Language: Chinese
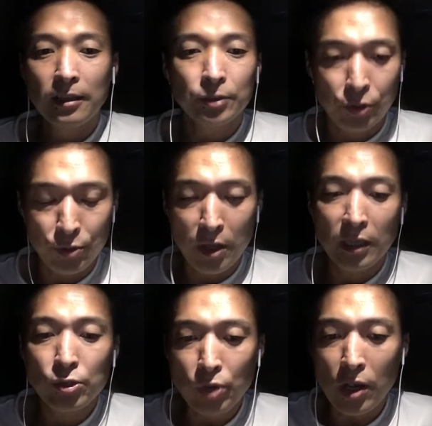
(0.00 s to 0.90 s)
取决于
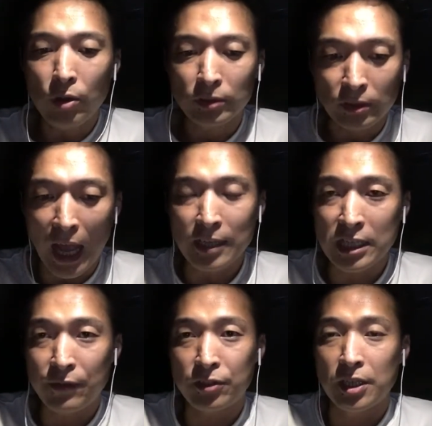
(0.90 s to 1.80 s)
最后他
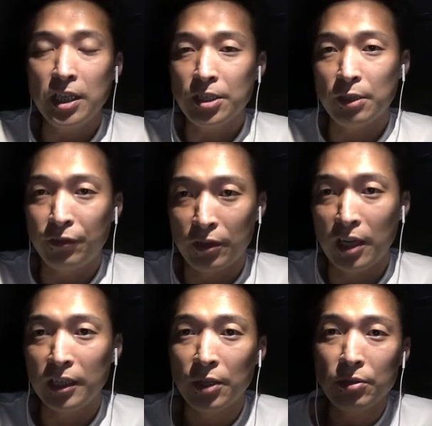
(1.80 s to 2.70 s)
是否是一直符合
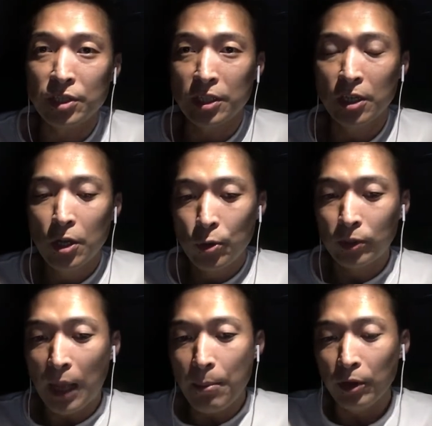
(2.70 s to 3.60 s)
你的预期。如果
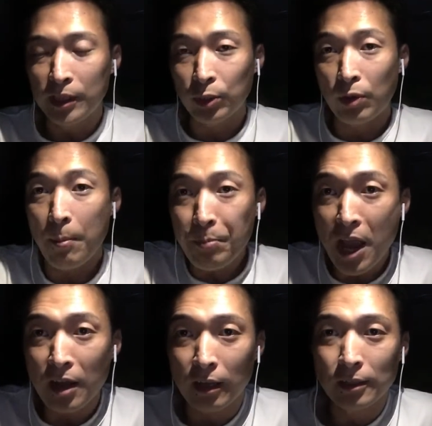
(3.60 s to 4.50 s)
他某一天突然
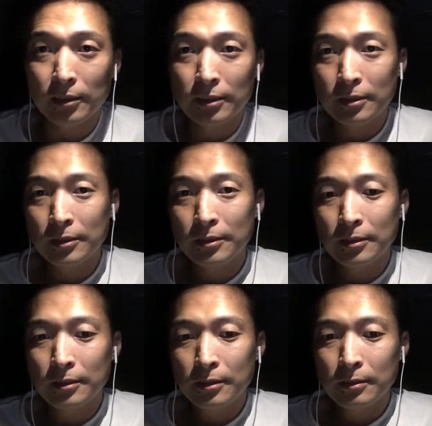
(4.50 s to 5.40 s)
变了，
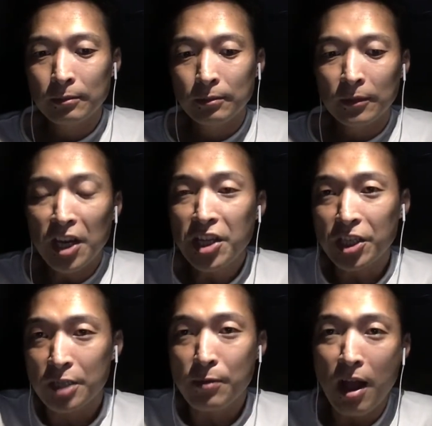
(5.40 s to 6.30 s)
令你
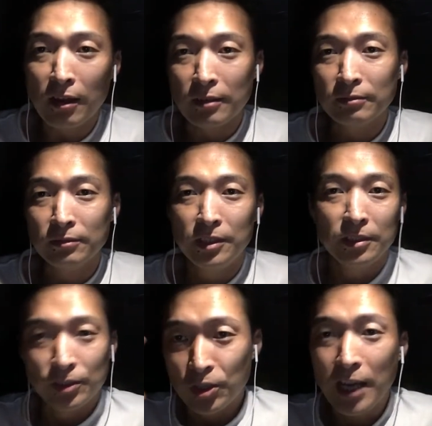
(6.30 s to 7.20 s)
失望了。
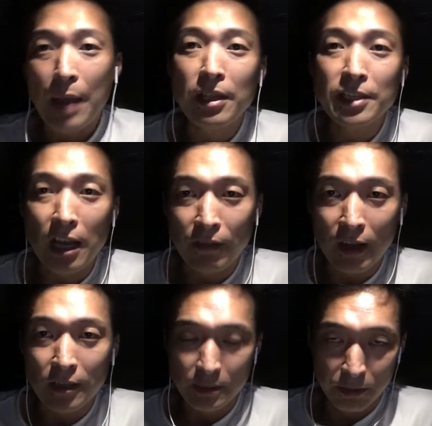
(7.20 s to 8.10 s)
你就改变想法
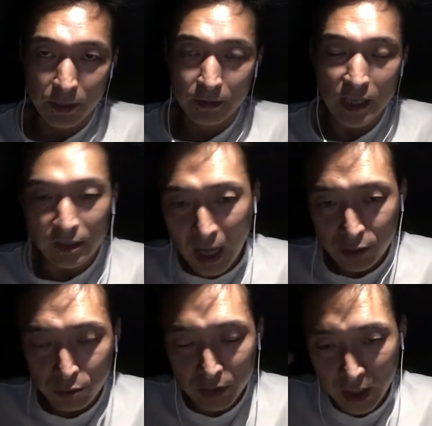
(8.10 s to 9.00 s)
了，是不是？但是当
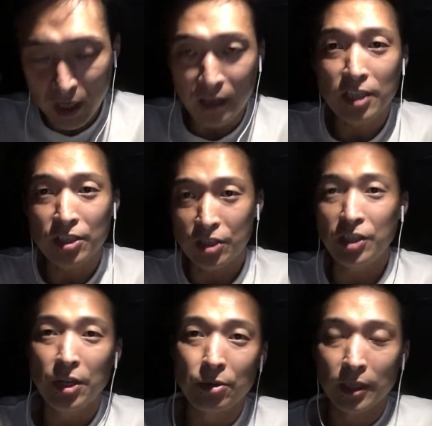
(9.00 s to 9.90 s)
初你的诚意是
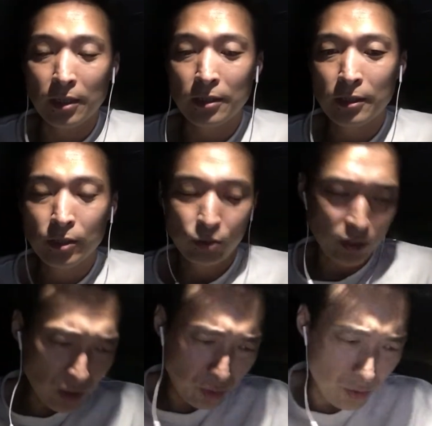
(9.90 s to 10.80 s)
有的，所以
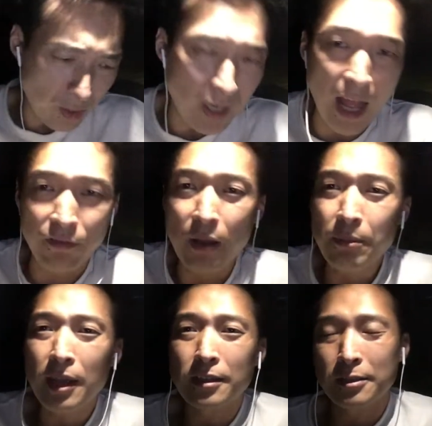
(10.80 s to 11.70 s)
这个取决于两方
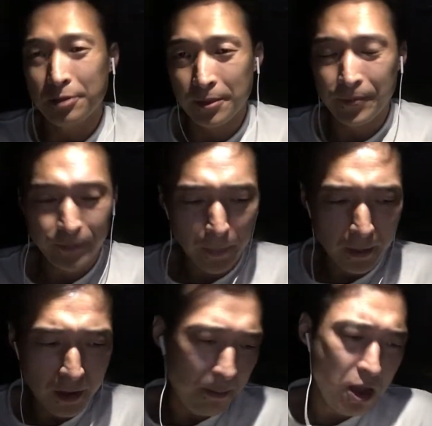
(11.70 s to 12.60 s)
面，是不是？
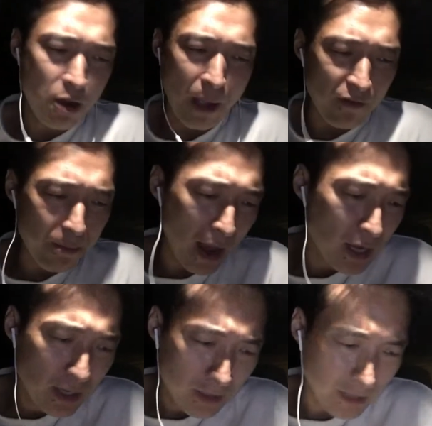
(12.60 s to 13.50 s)
啊，没有百分百
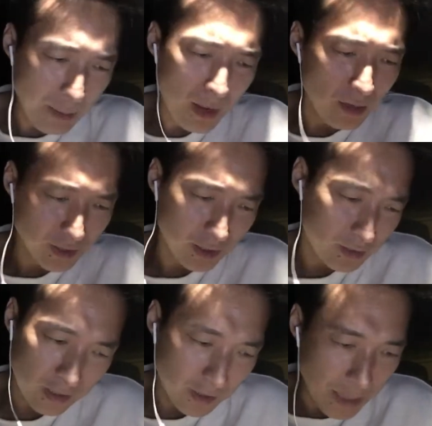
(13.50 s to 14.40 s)
给不了这个，
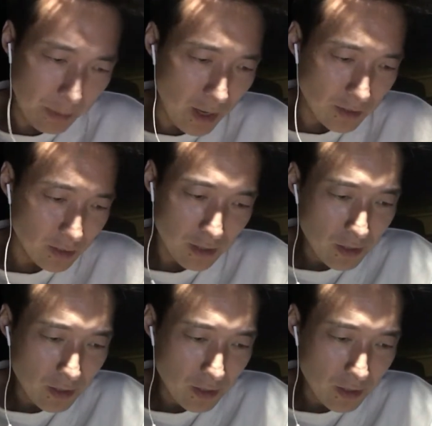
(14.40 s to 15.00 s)
这个给不了这个